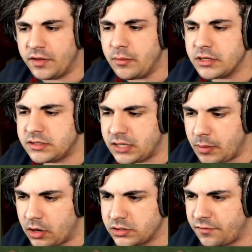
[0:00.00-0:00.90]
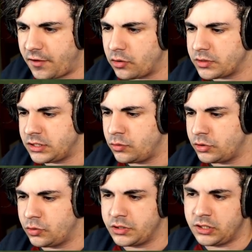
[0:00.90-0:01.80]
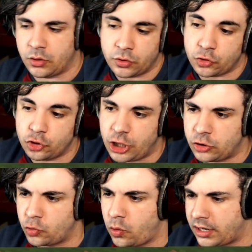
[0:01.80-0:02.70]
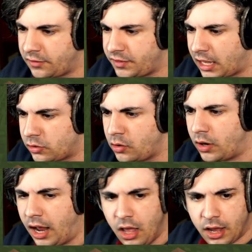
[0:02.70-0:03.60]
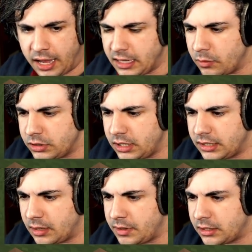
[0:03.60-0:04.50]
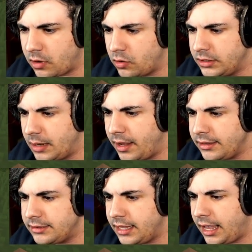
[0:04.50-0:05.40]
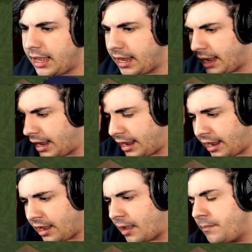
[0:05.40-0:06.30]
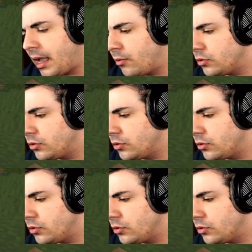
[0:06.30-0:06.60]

vediamo assieme cosa fanno questi due, questi, questo oggetto qua craftato Allora, andiamo direttamente qua col diamante e abbiamo